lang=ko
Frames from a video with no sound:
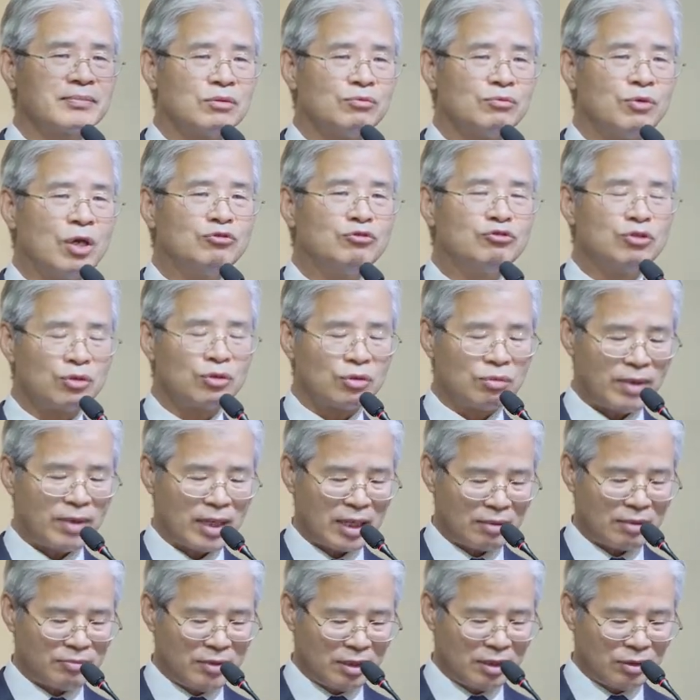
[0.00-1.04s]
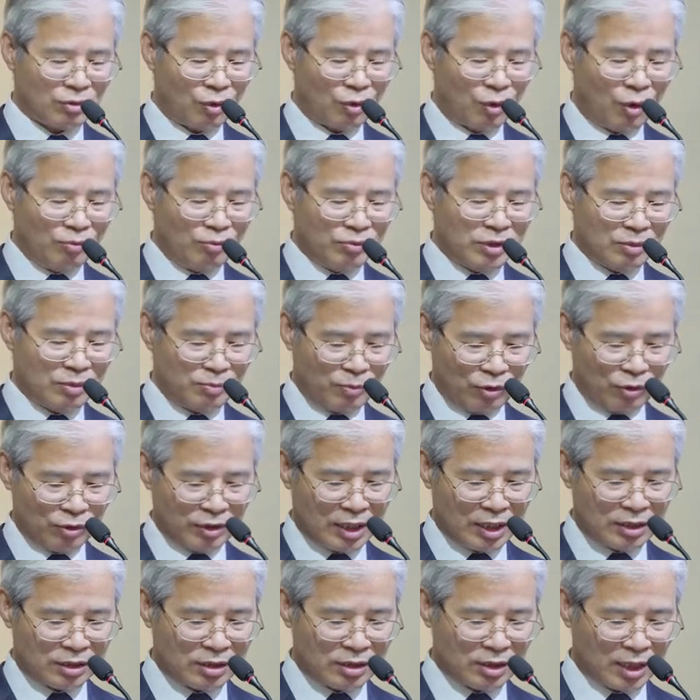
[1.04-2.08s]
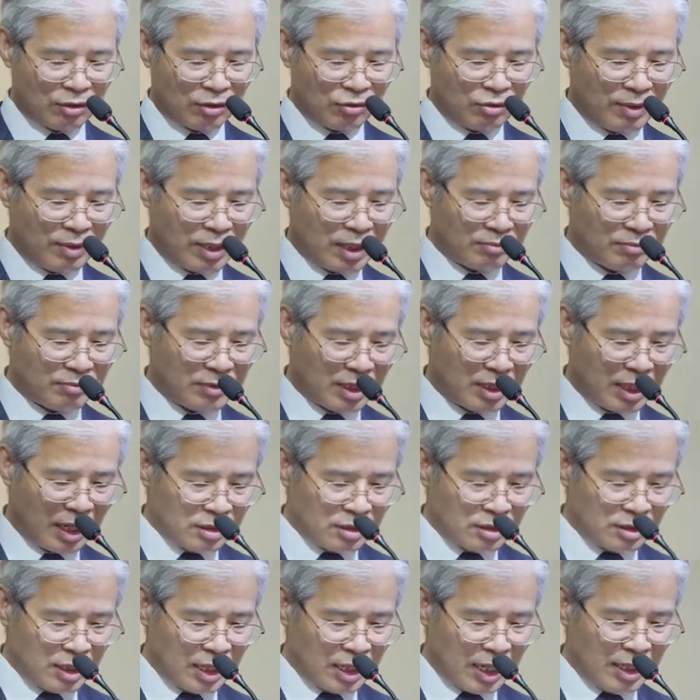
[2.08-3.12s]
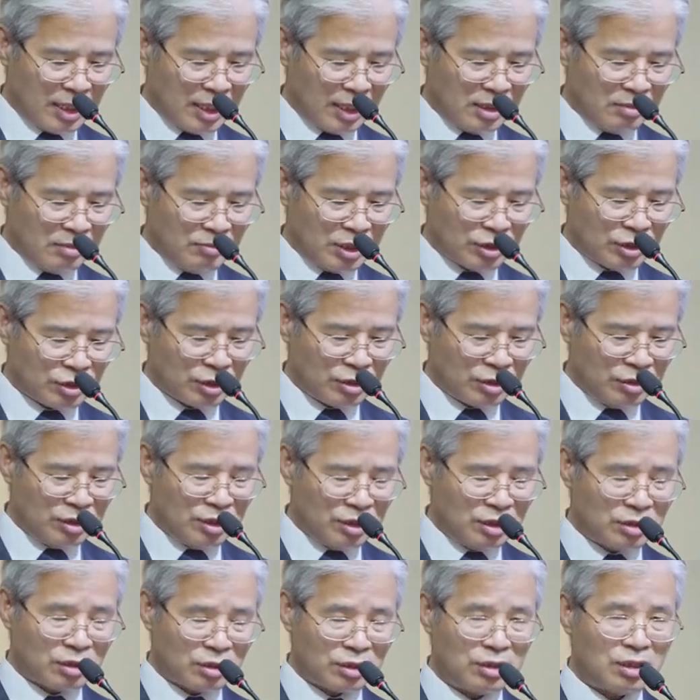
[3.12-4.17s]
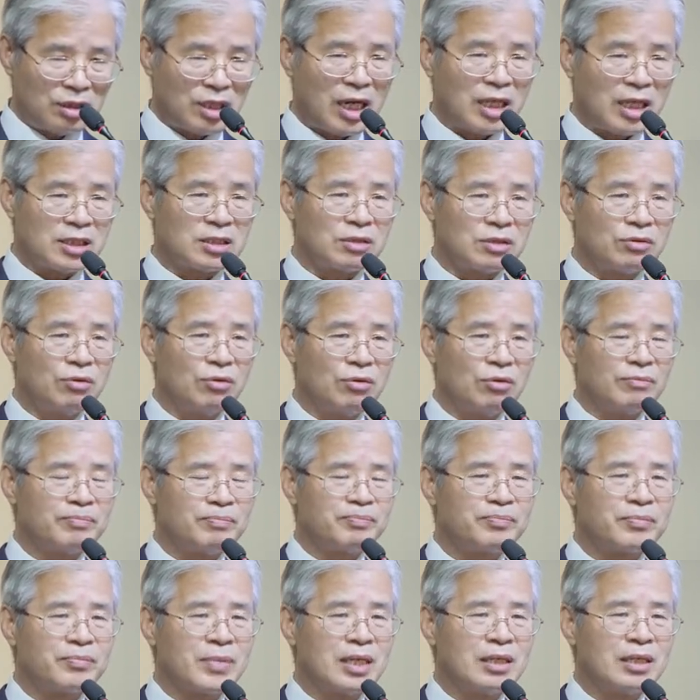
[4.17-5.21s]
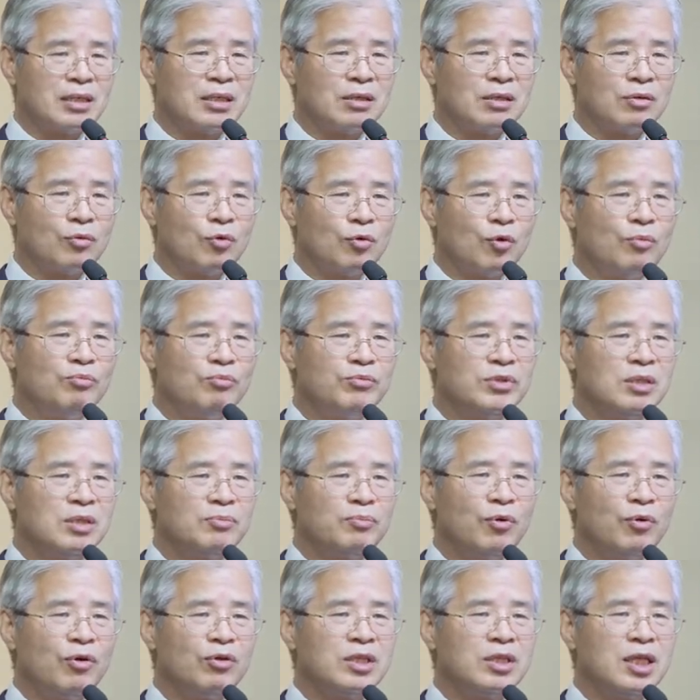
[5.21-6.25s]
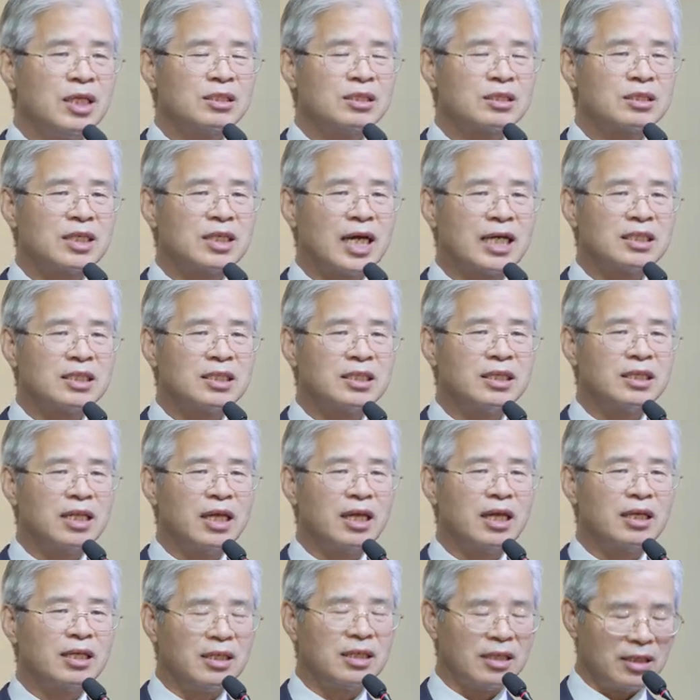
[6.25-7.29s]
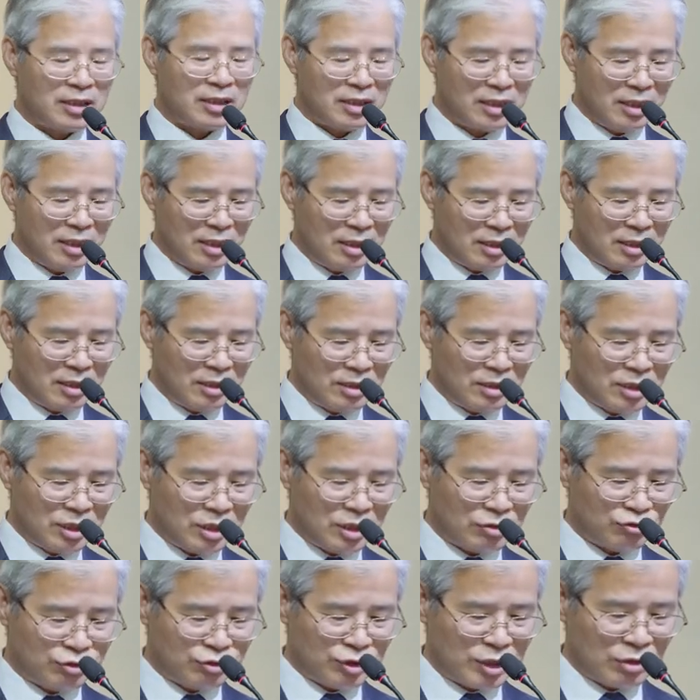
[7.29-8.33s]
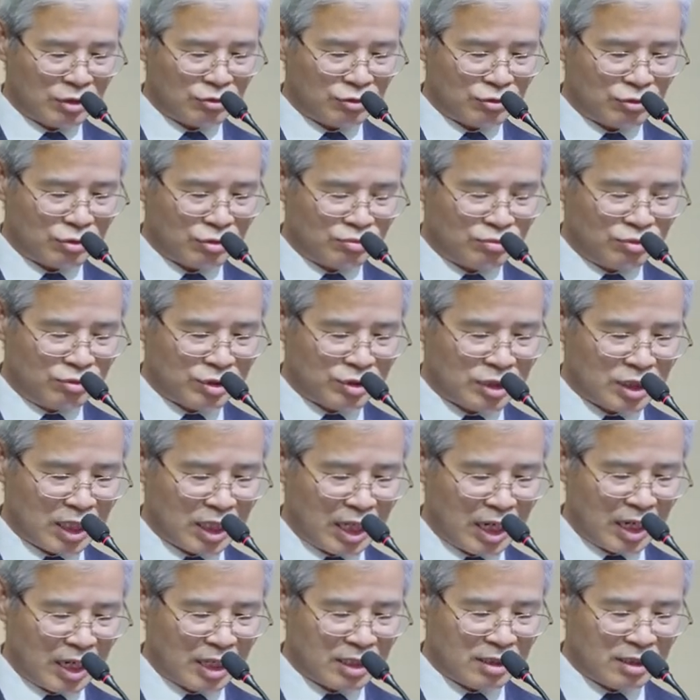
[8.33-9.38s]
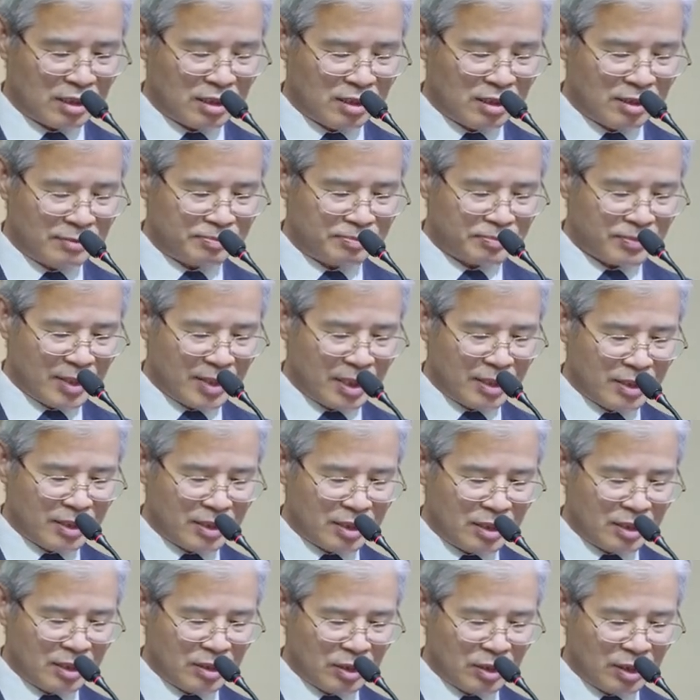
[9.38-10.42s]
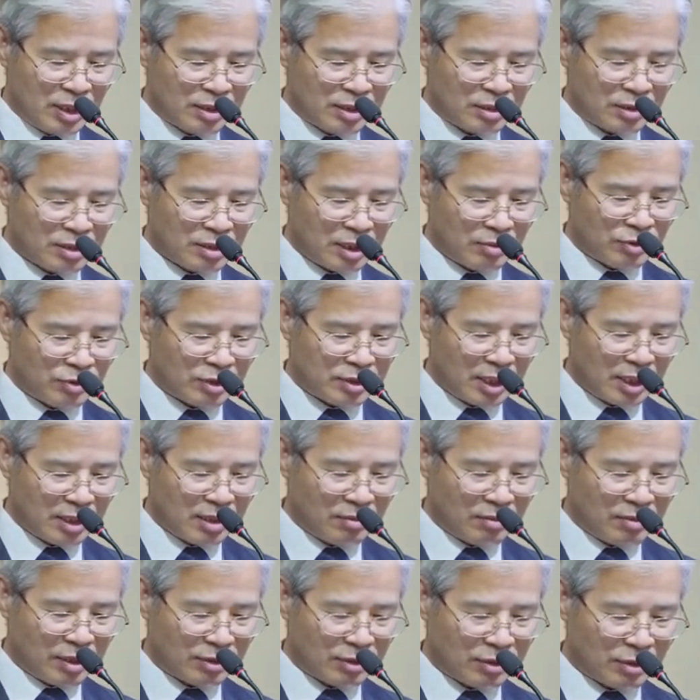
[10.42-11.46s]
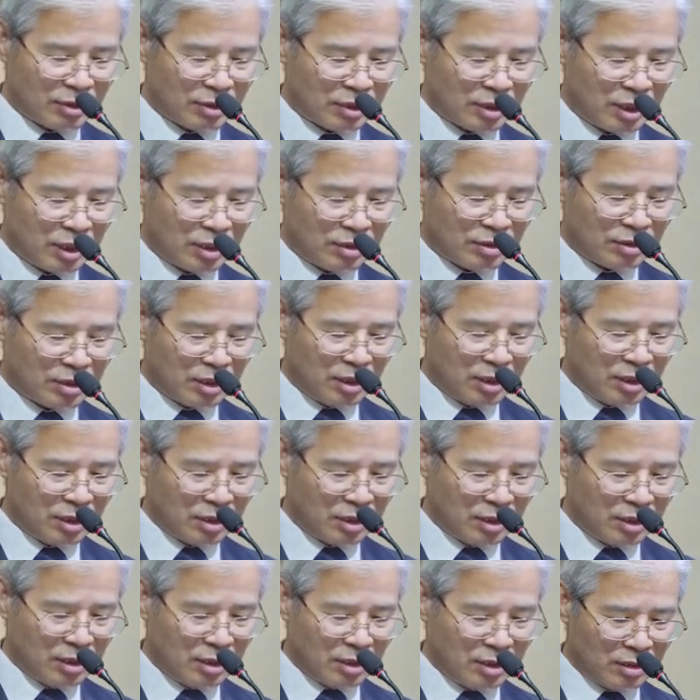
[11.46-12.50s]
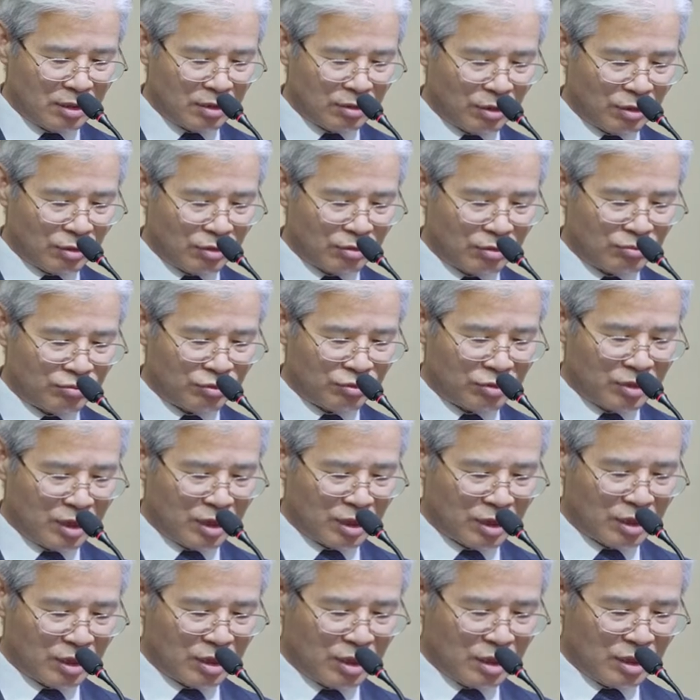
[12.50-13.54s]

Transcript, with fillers: 외국어로 말하면 옴니포텐스라고 말합니다. 하나님이 전지전능하시고 옴니포텐스 하신데 이 뜻이 구체적으로 무엇인가를 인터넷에서 한번 찾아봤어요. 그랬더니 어떤 분이